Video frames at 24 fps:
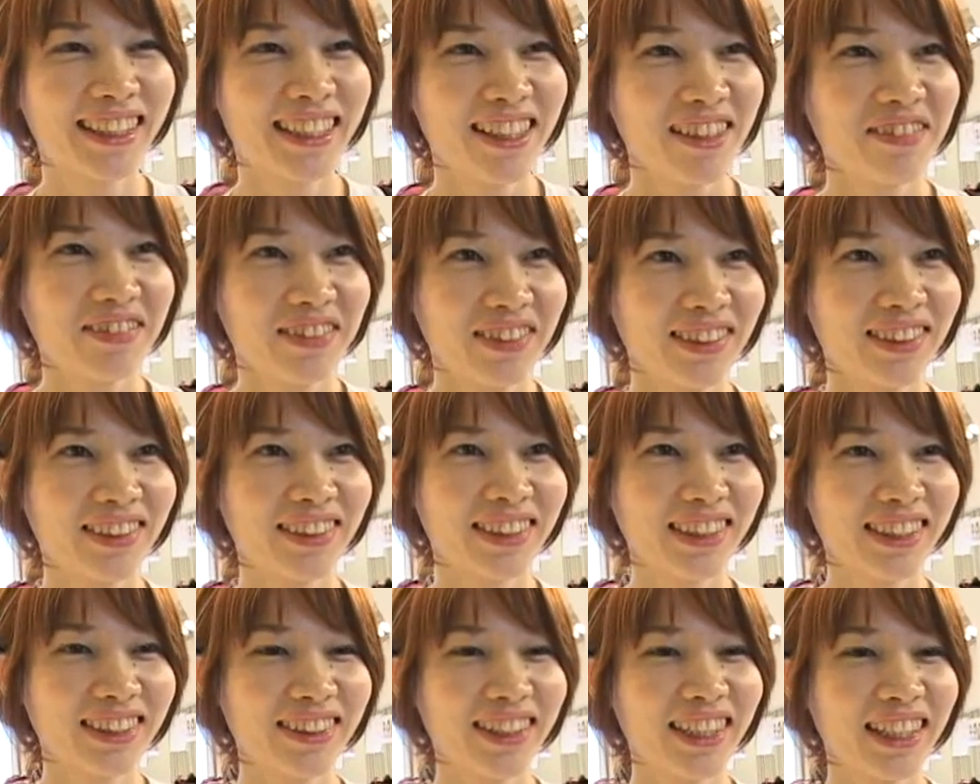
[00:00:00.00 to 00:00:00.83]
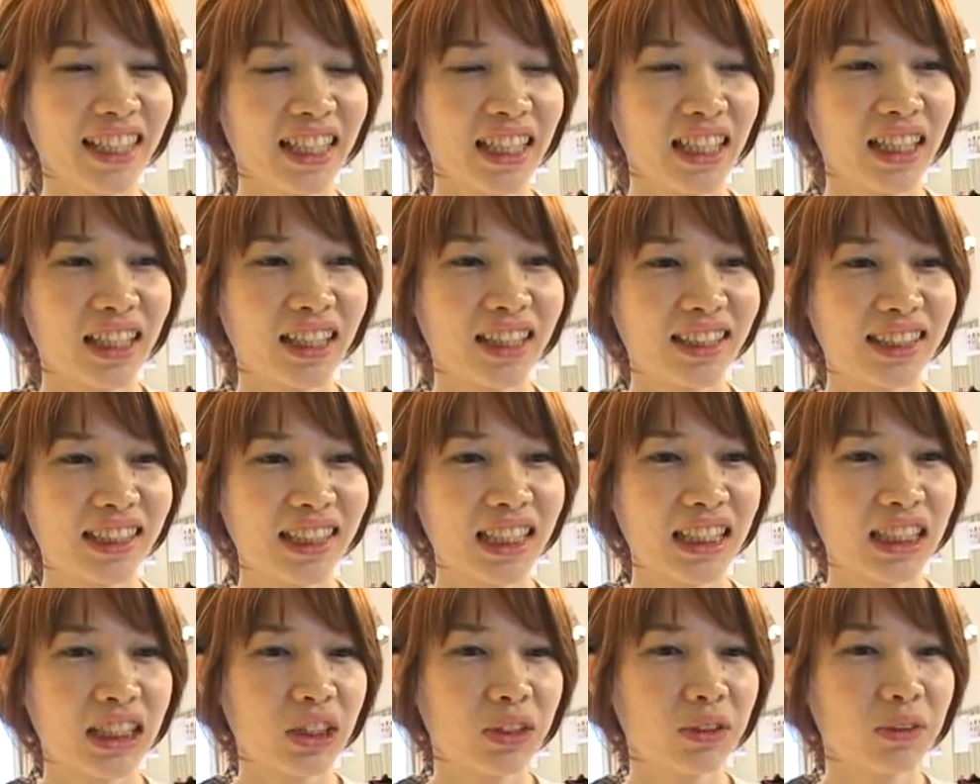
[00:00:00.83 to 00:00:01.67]
でもそれが
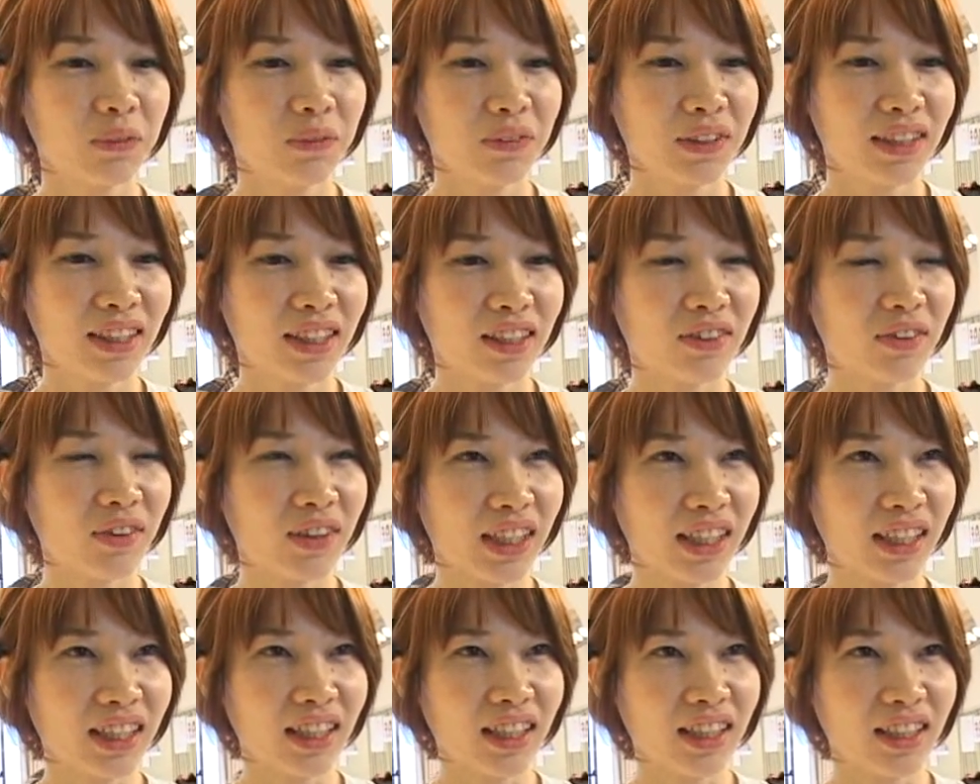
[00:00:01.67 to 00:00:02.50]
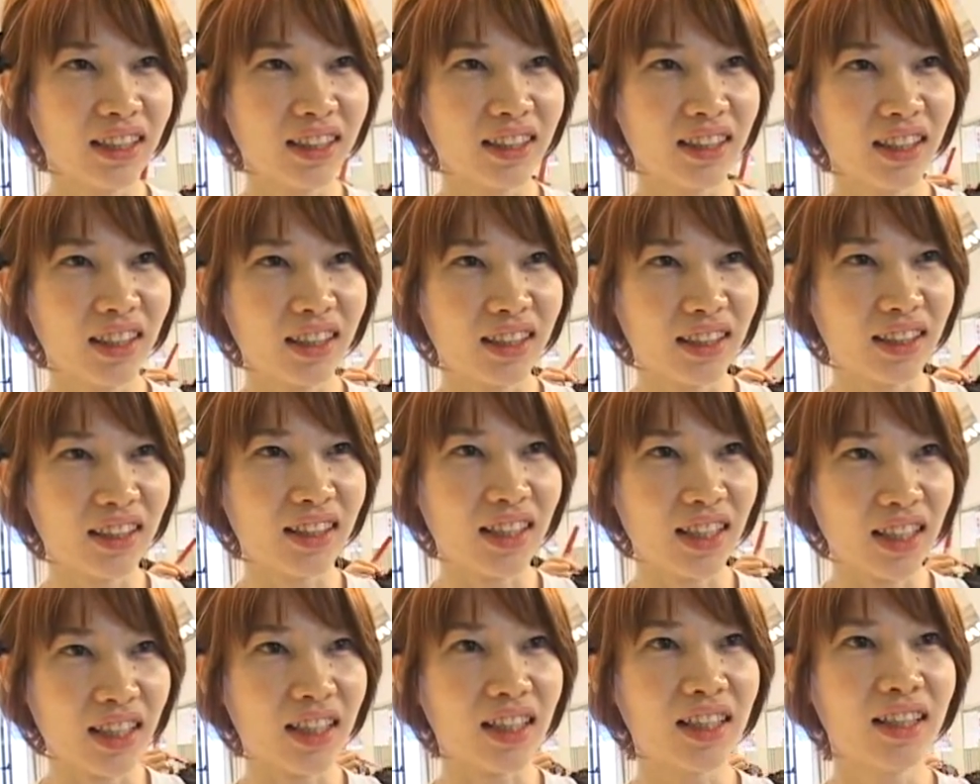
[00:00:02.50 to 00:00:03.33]
雑誌を見てこれがやりたいっ
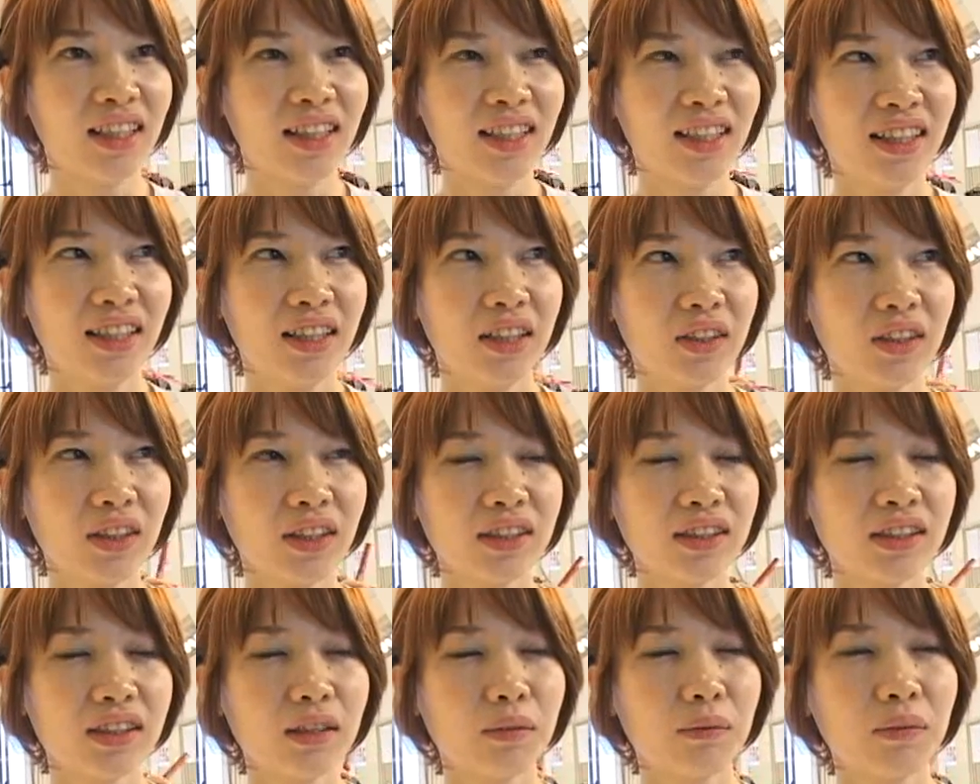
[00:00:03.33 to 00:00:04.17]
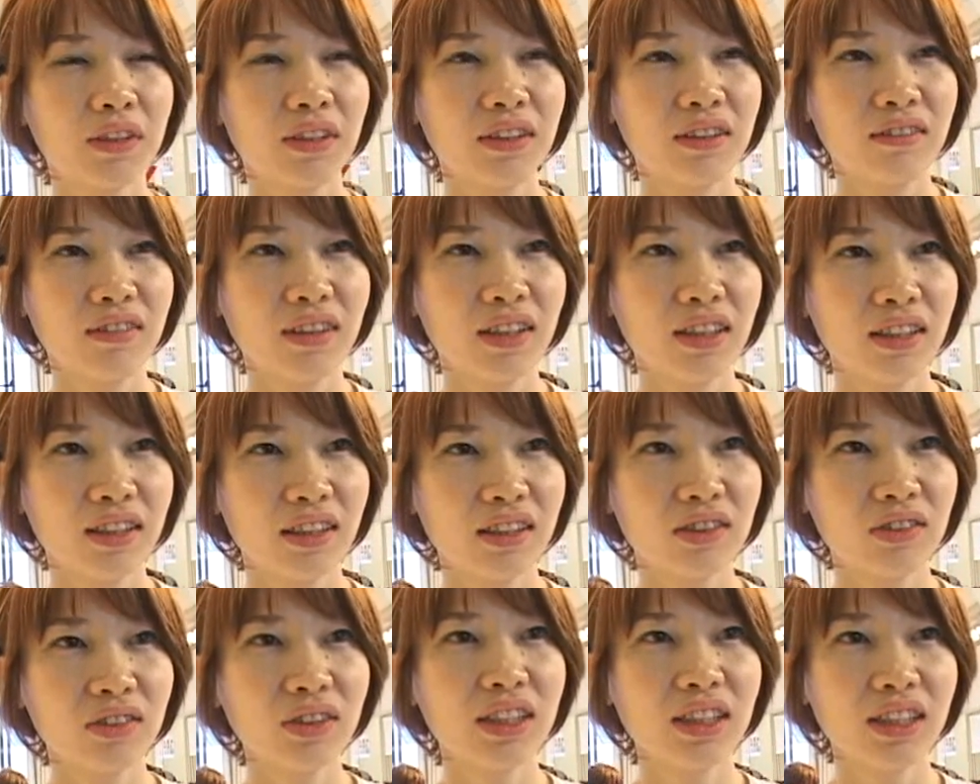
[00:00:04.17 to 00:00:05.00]
てお客様に言われ
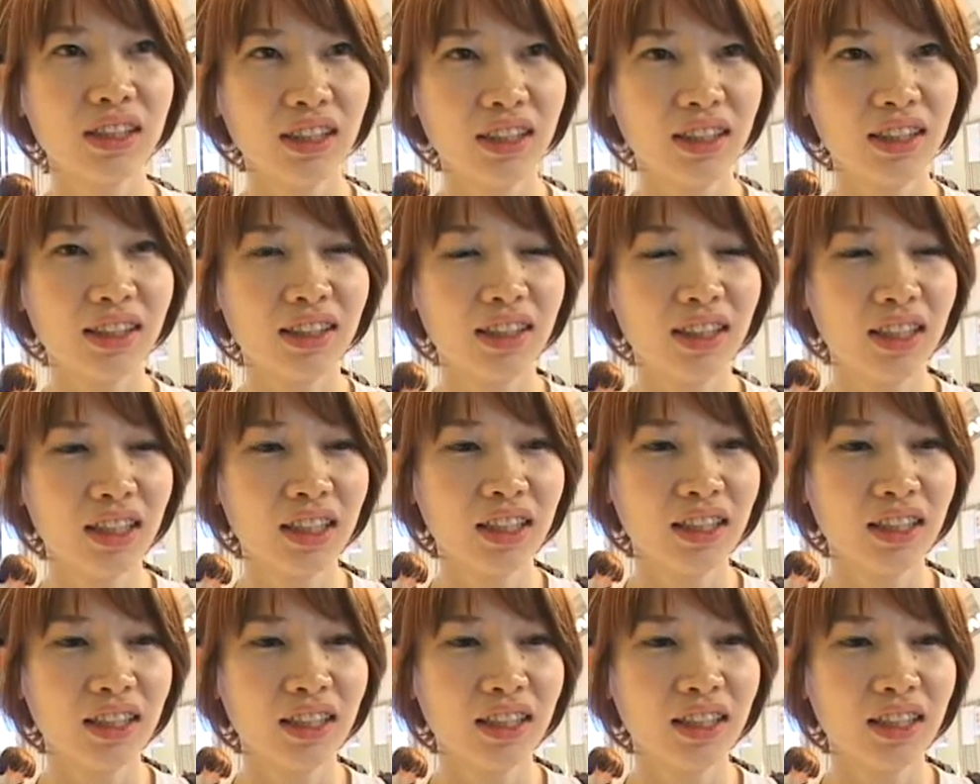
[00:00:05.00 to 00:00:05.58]
た時に